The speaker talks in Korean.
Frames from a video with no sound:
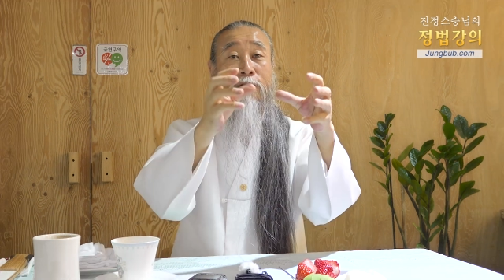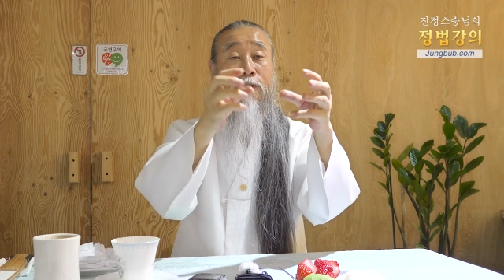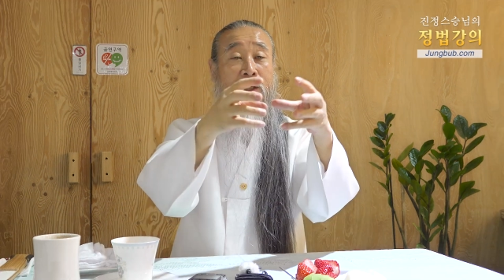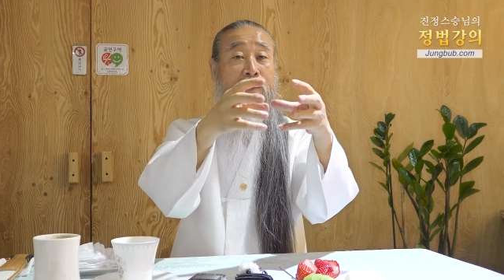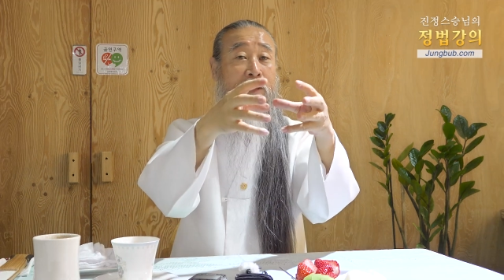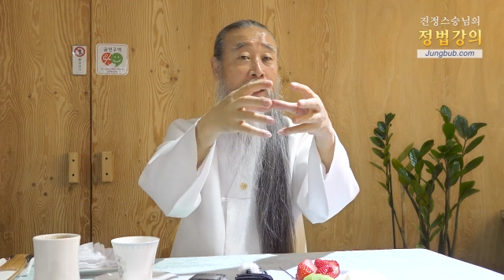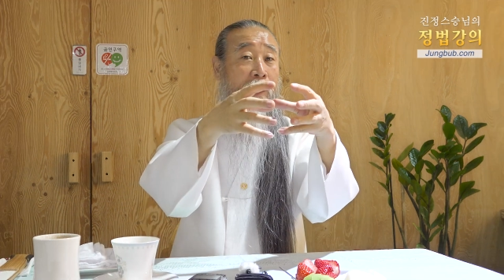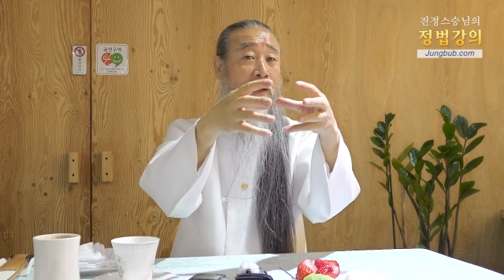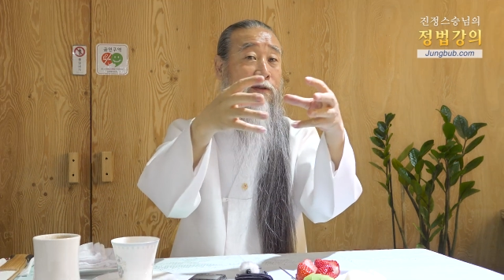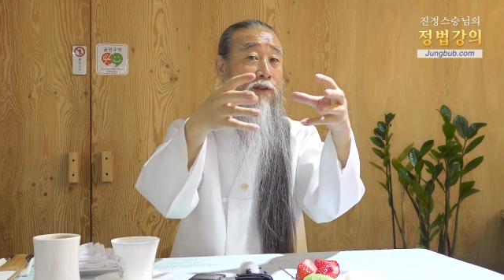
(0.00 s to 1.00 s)
네가 잘
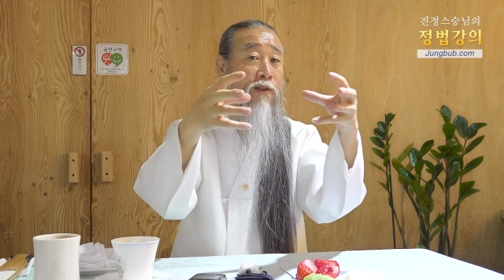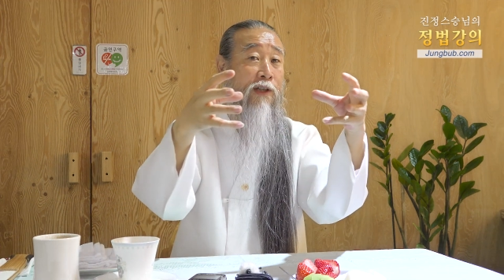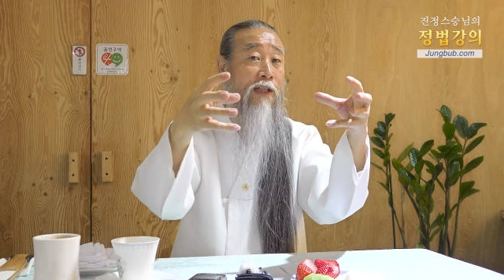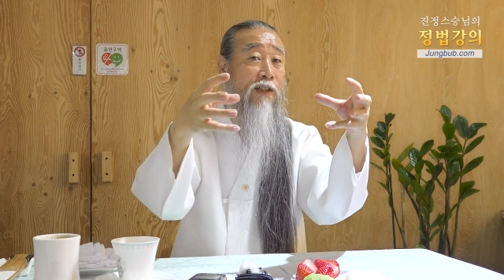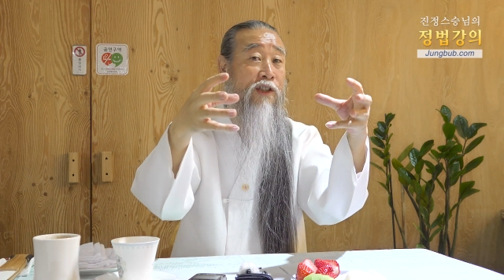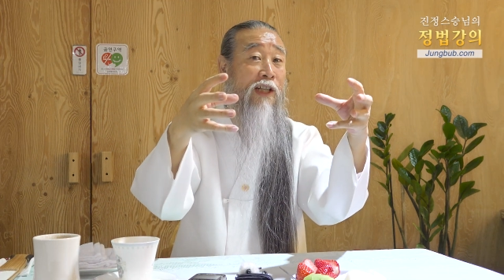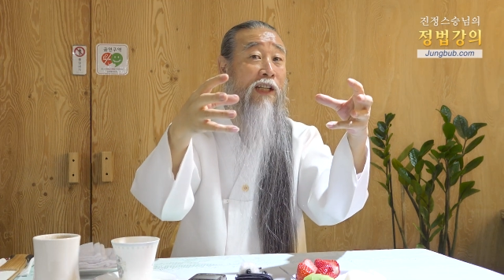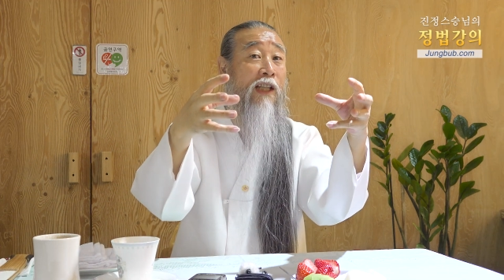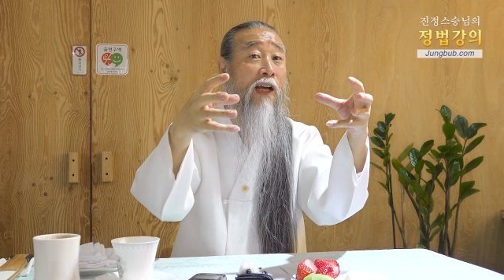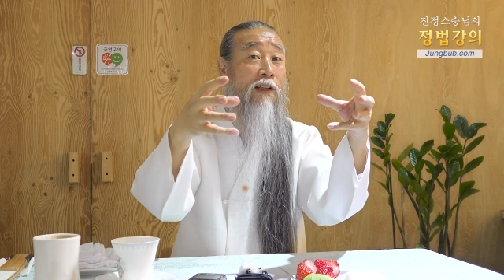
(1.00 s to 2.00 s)
나가는 시간이
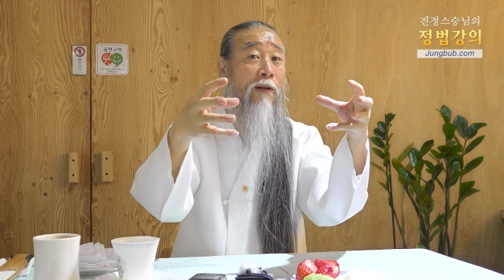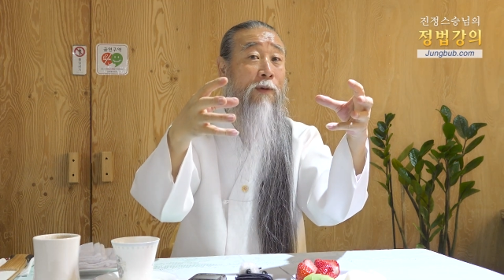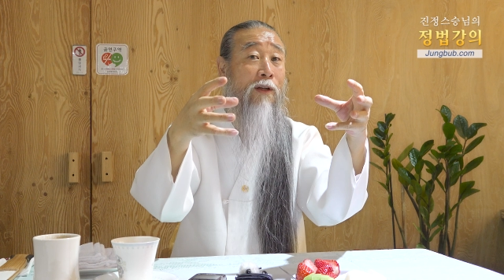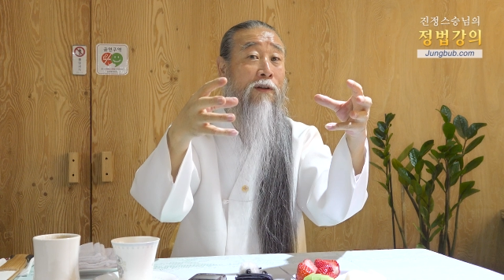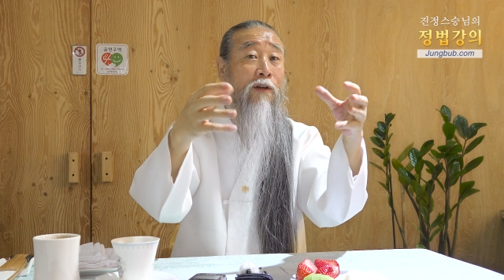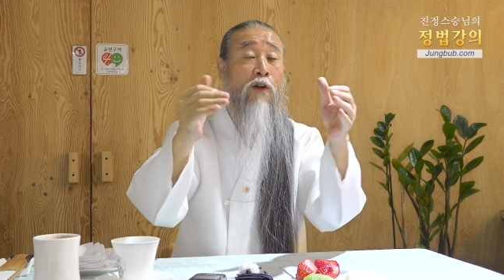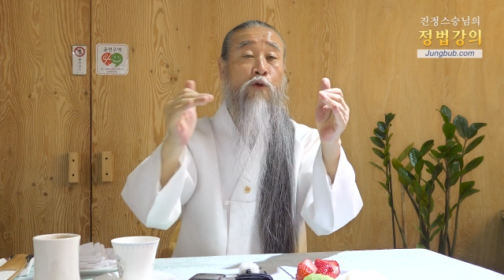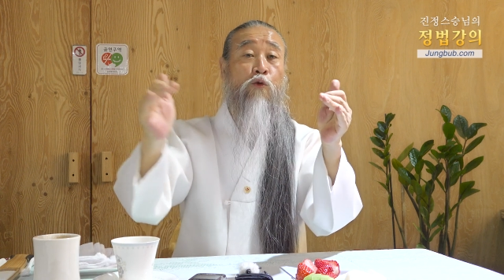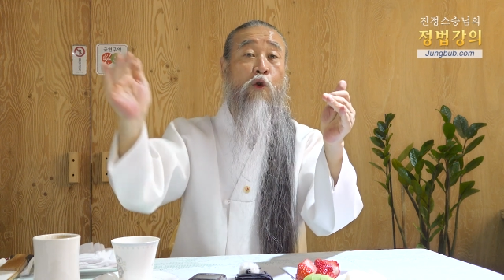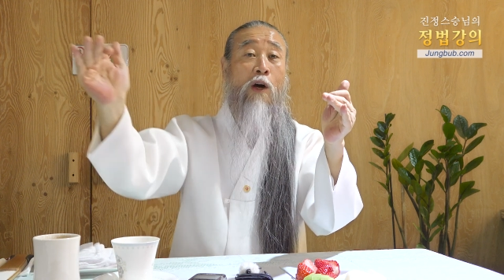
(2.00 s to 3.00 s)
지날 때가 되면
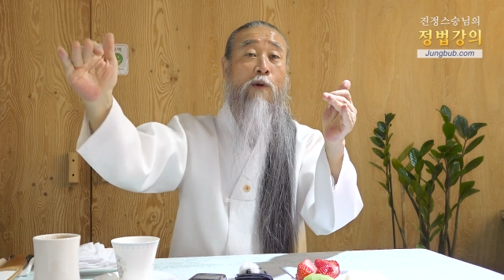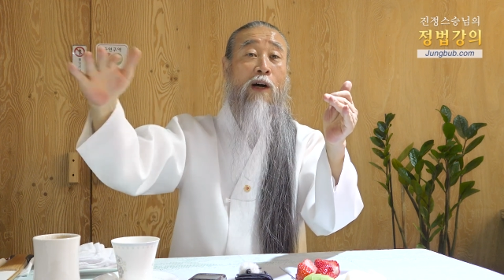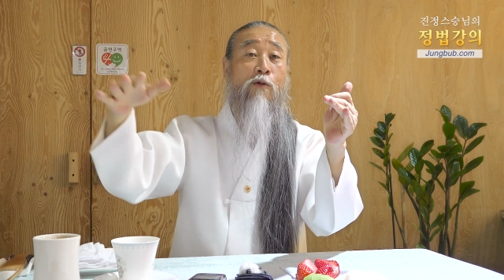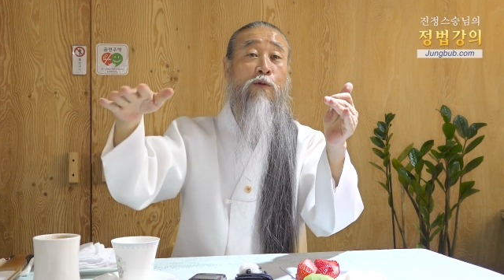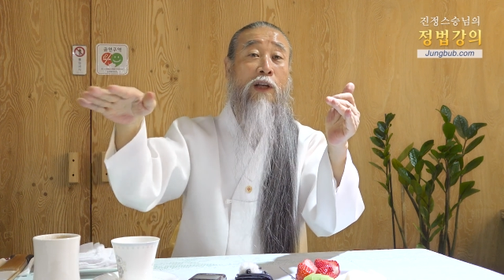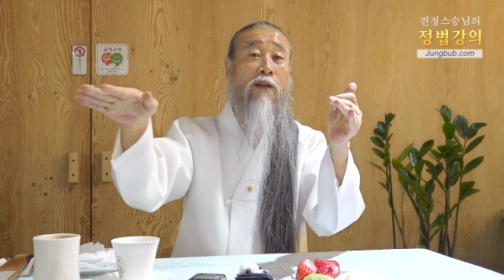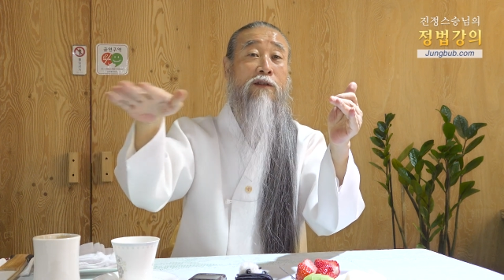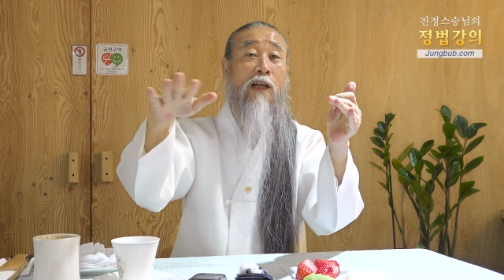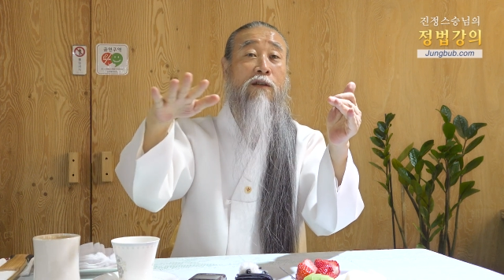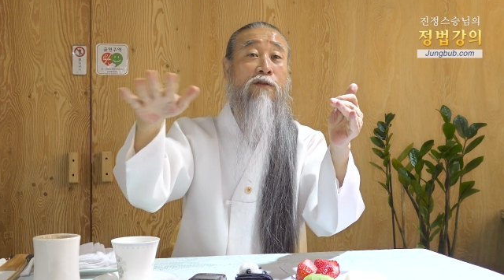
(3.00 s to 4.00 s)
누가 와갖고 내를
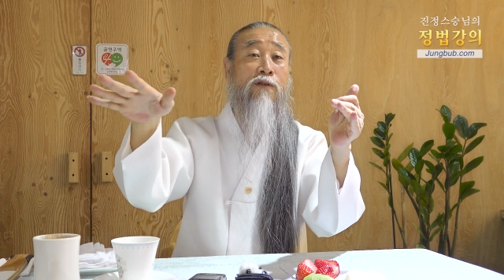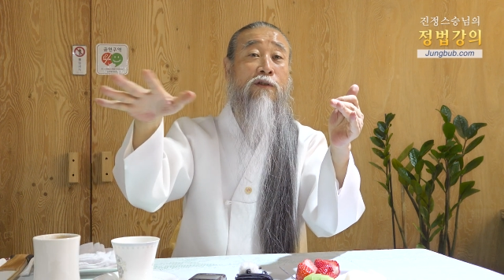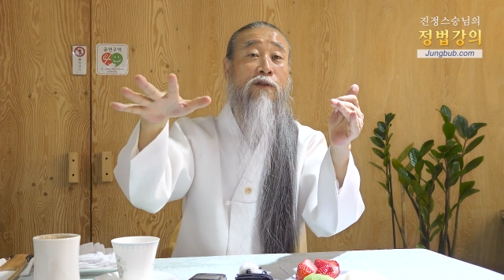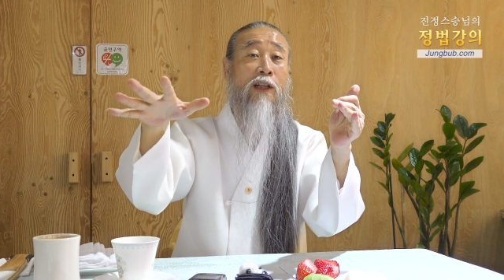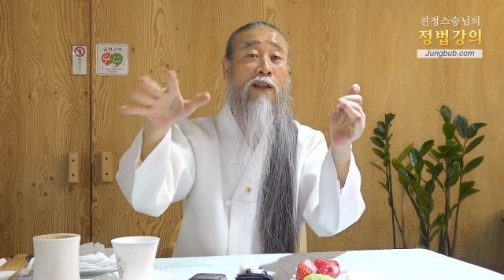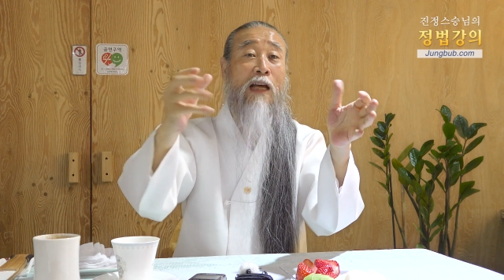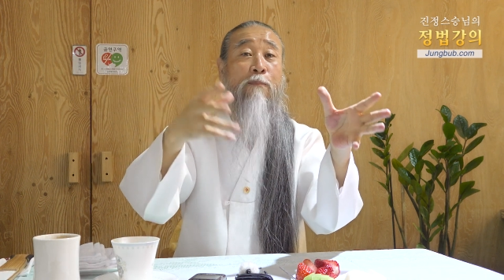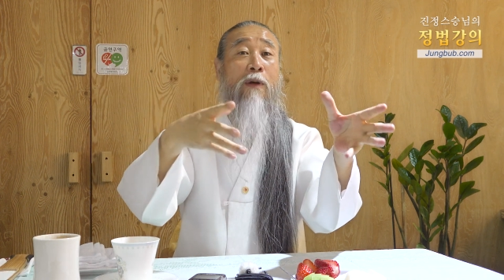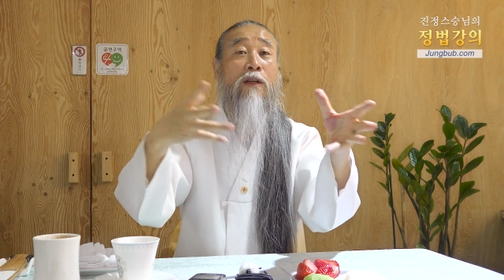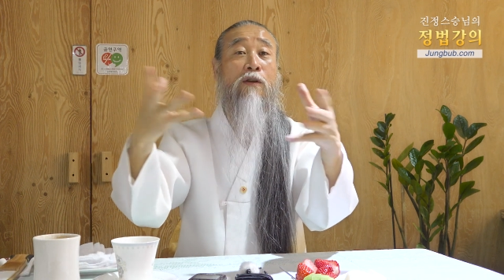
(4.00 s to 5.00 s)
살 흔드는데
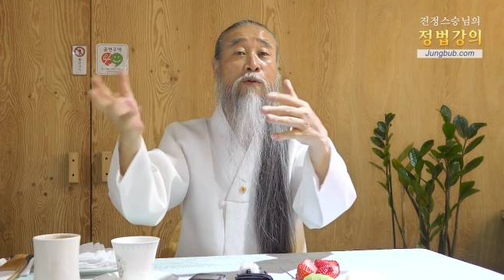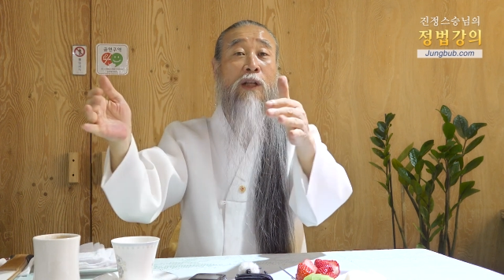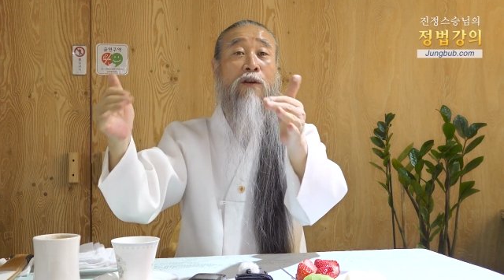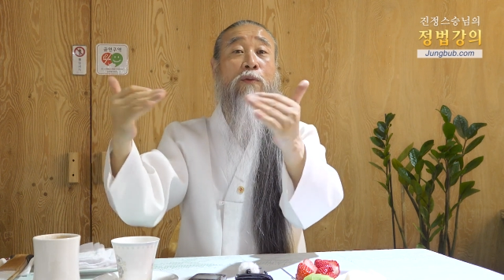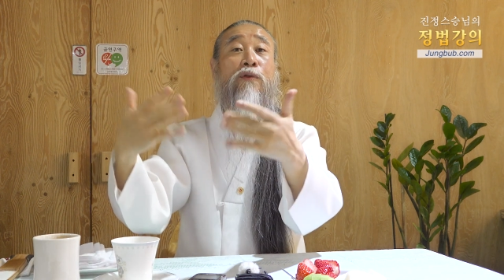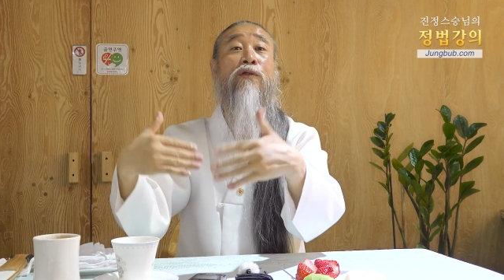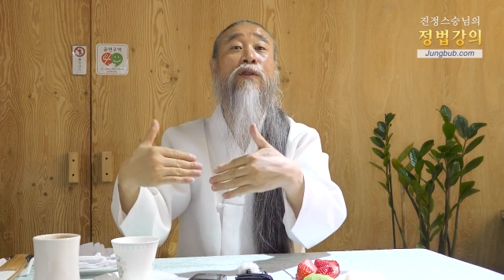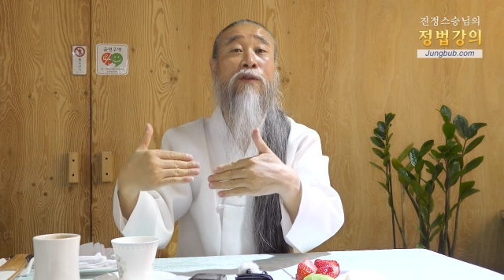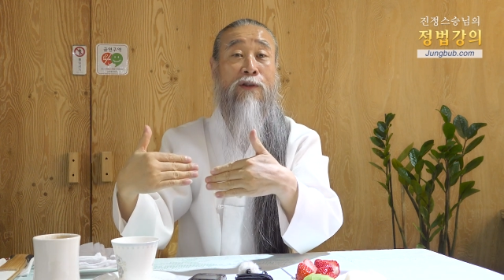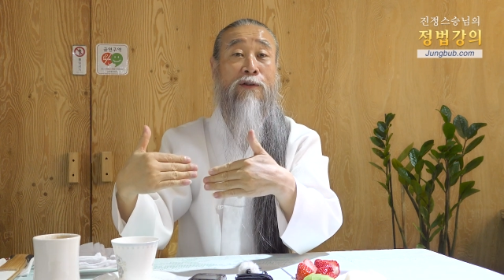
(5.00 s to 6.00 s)
다 뺏기고 난
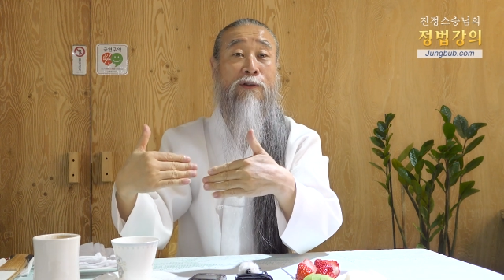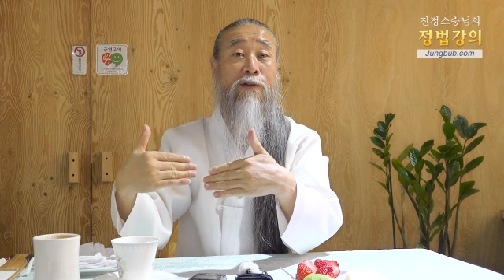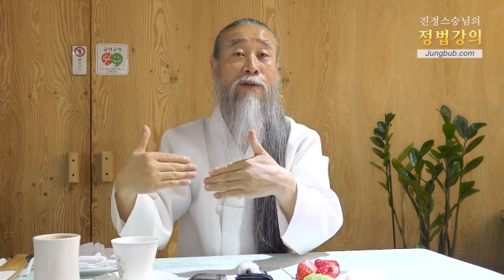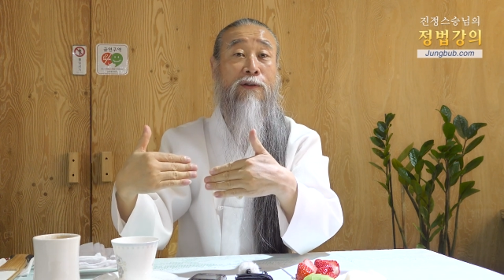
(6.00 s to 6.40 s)
없어지는 거거든요.